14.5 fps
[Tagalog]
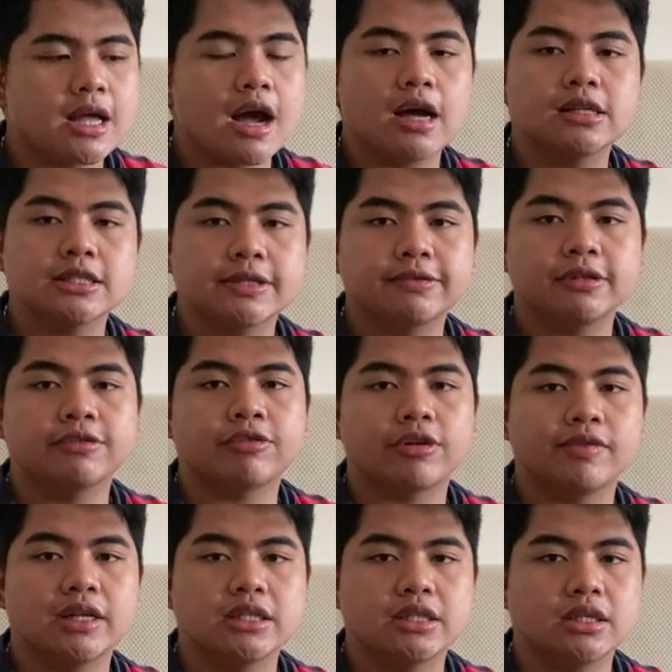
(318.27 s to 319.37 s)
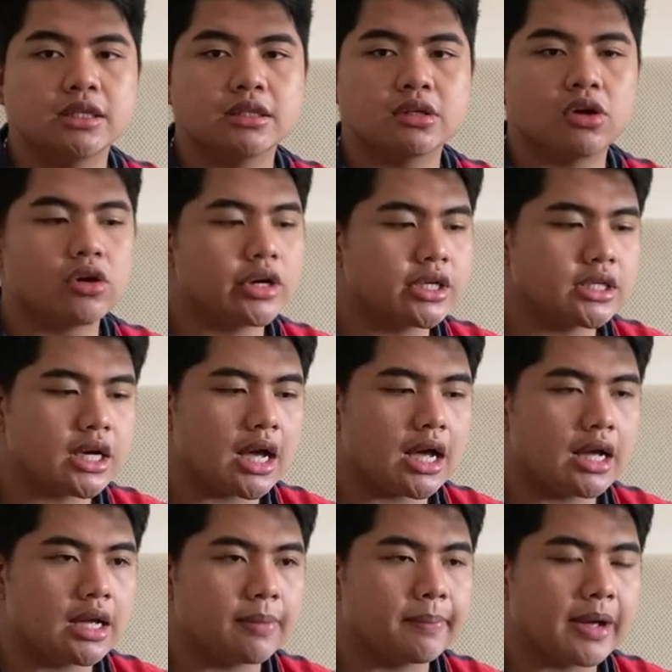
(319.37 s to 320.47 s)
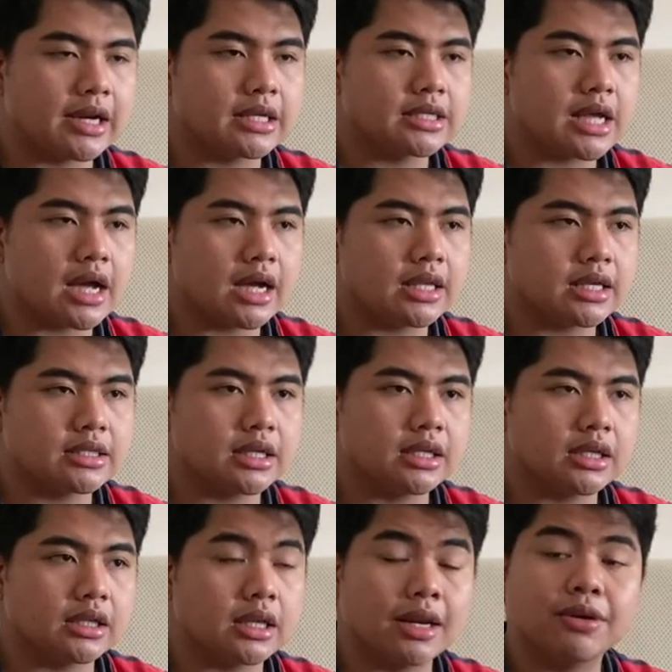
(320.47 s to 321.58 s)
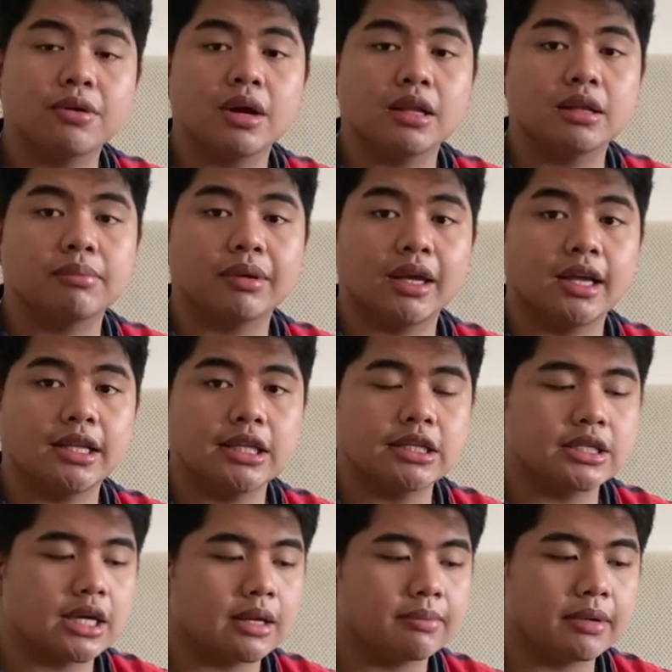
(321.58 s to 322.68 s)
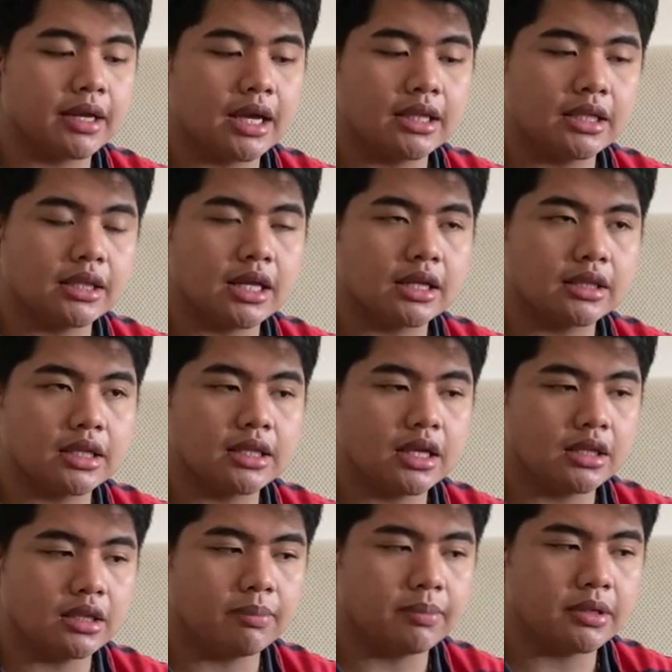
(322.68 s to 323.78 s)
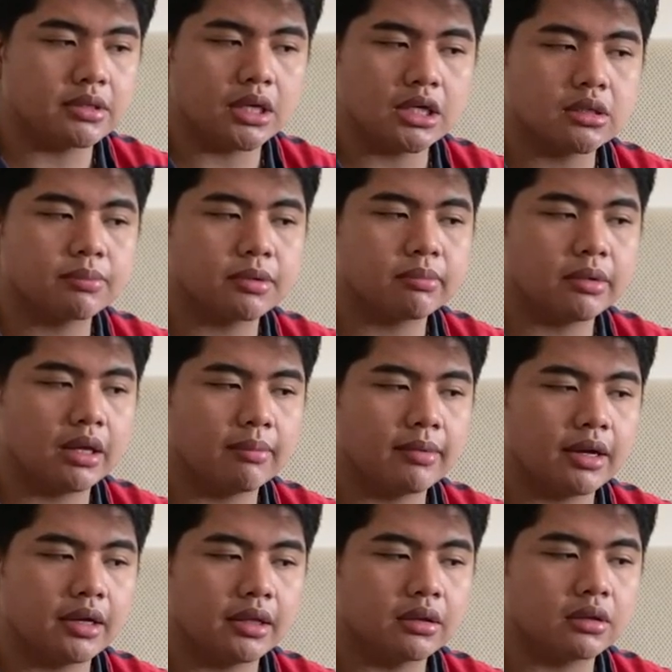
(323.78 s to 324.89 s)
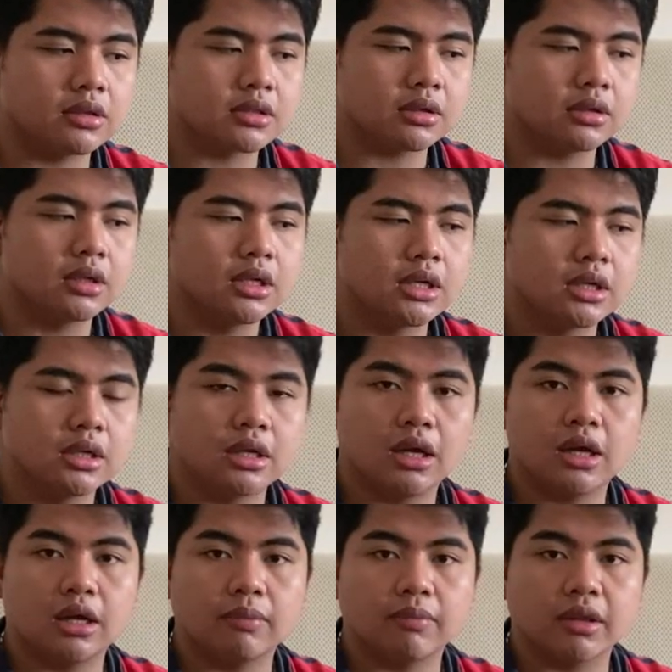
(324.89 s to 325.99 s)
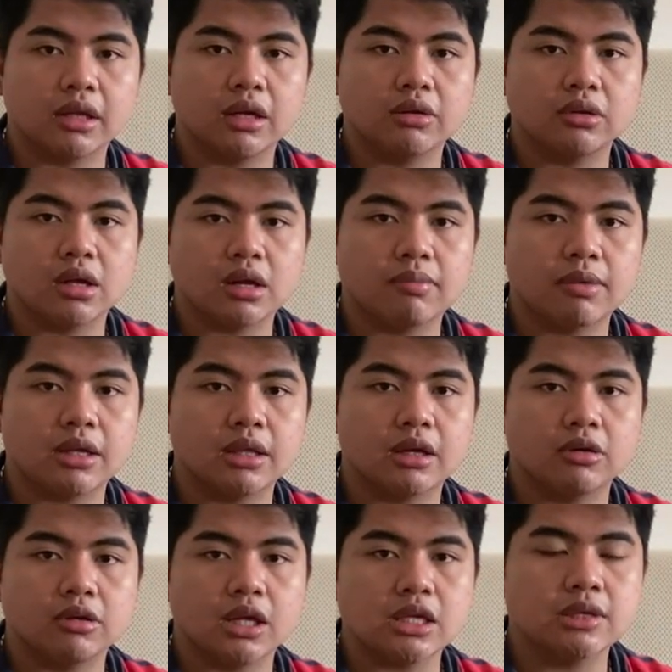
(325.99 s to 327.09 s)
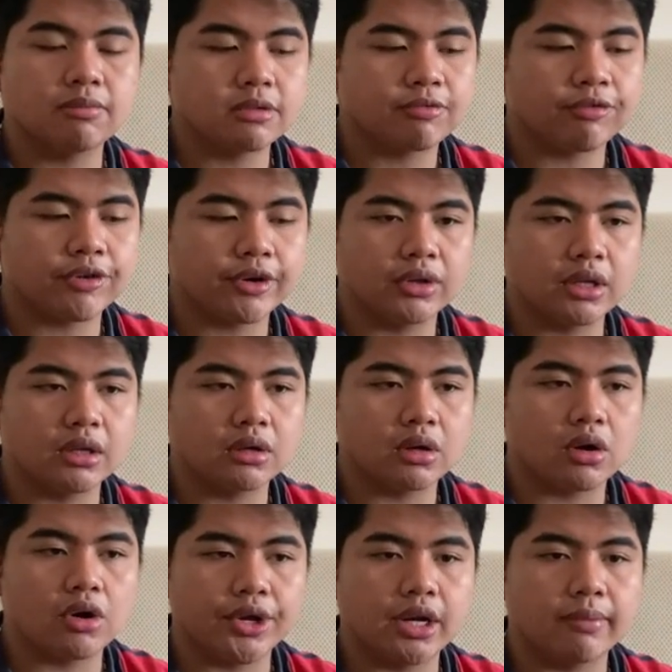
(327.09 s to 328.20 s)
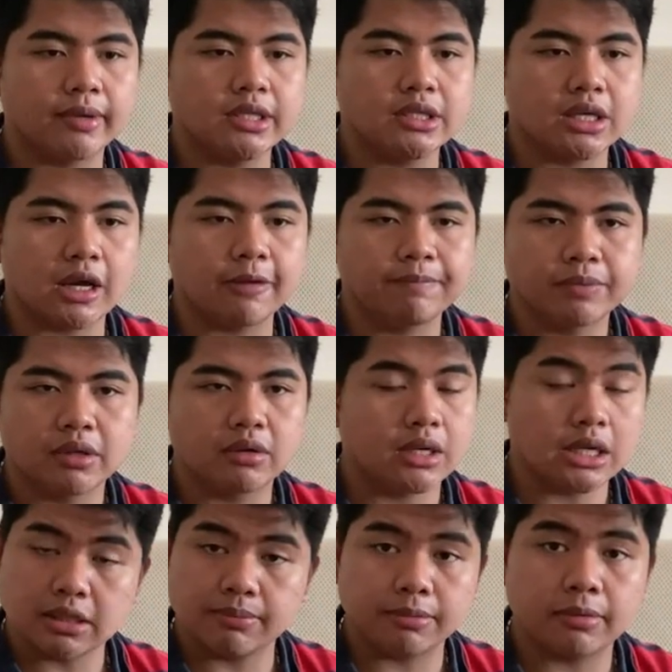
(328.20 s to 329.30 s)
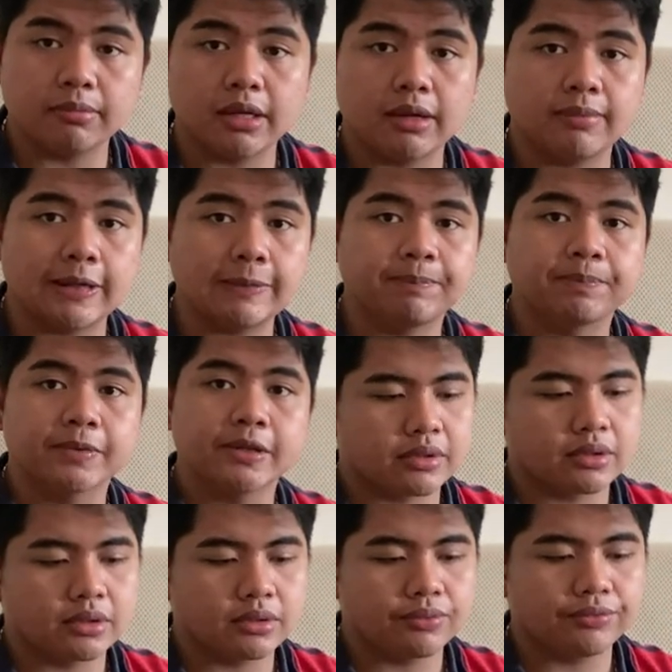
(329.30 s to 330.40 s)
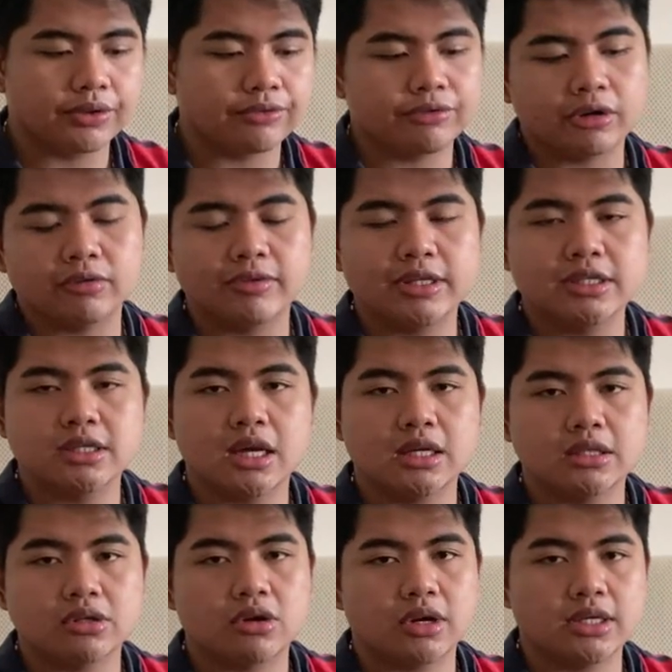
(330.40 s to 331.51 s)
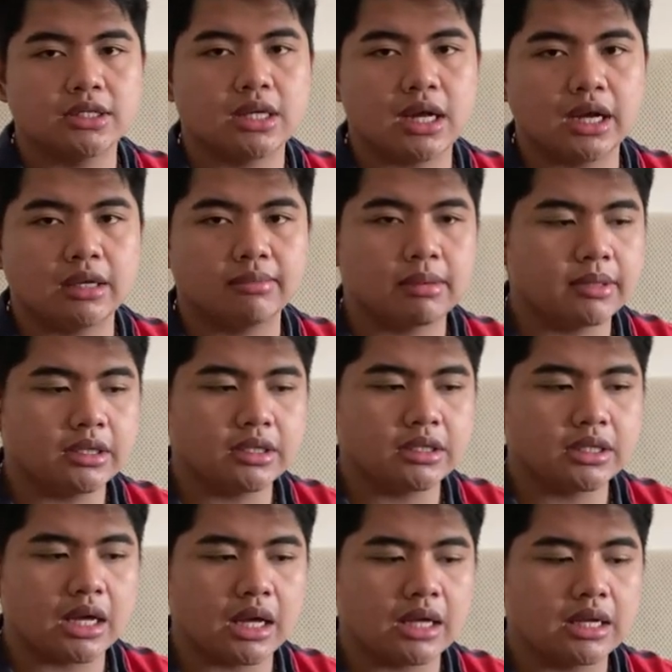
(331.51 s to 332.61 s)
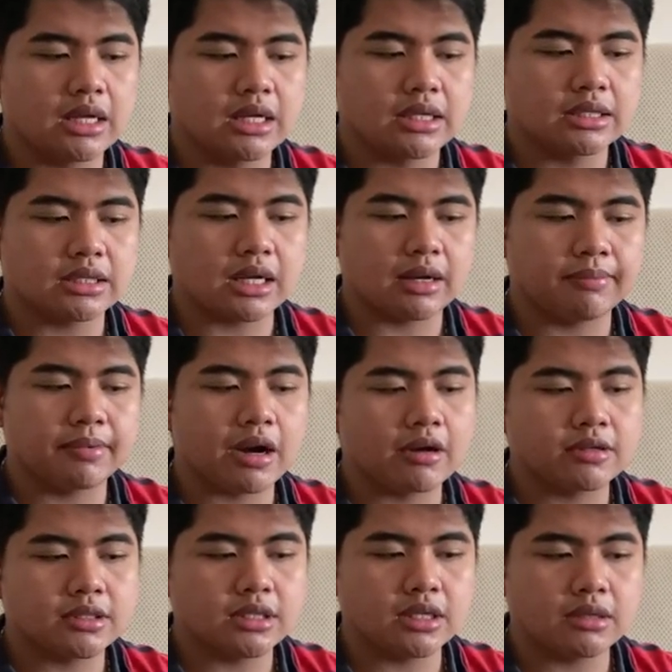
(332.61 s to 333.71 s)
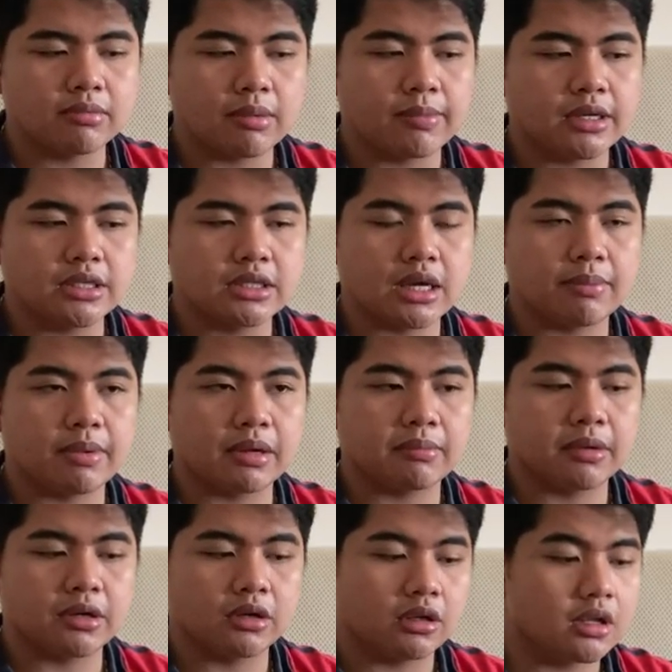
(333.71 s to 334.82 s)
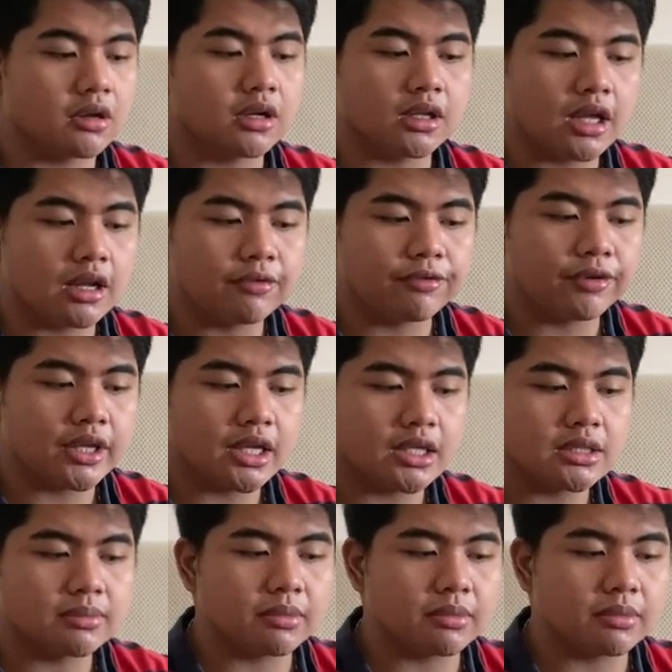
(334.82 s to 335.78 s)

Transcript: sa akin, sa performance is okay siya para sa akin kasi na-try ko nga na mag-edit siya, mag-edit ng 1080p, wala siyang problema and also um, na-try ko na rin maglaro ng Sims 4, feeling ko okay naman siya, wala siyang problema. Yung performance niya is okay sa akin, mabilis siya sa browsing, mabilis siya pag manonood ako ng Netflix.